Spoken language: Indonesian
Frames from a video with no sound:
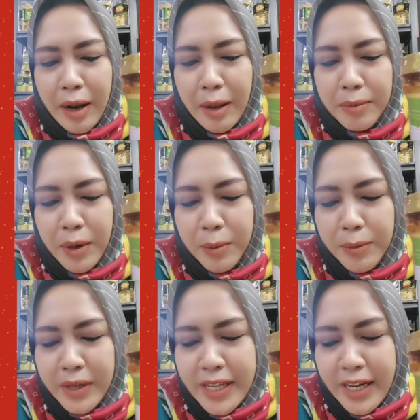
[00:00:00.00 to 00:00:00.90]
alhamdulillah
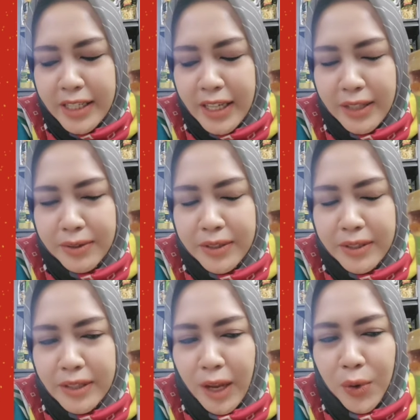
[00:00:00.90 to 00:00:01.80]
belum terjadi ya itu
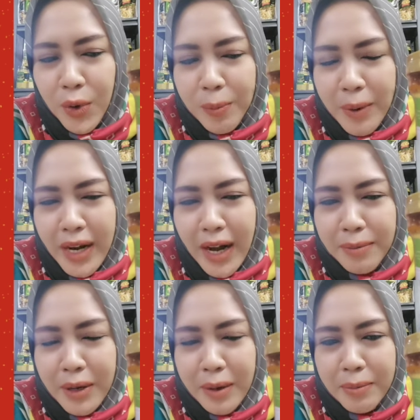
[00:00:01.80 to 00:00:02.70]
calon korban
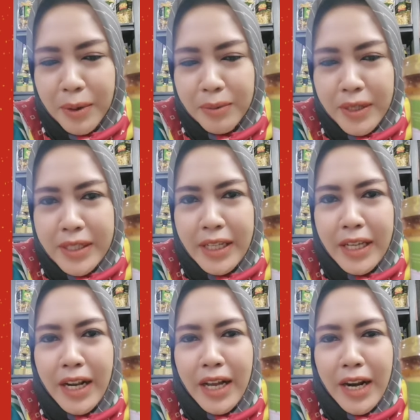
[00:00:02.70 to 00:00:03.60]
alhamdulillah belum terjadi
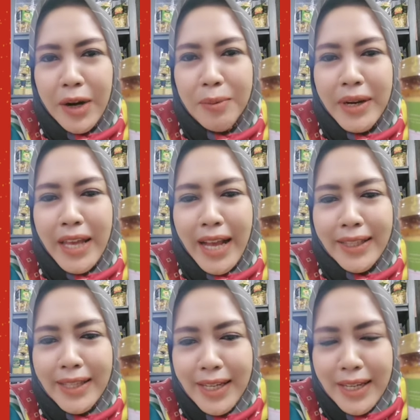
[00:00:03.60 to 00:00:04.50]
gara-gara nomor yang
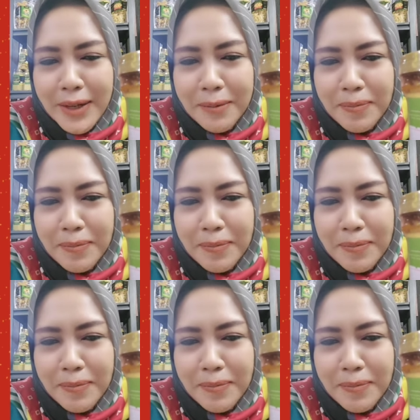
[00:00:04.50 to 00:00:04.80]
ti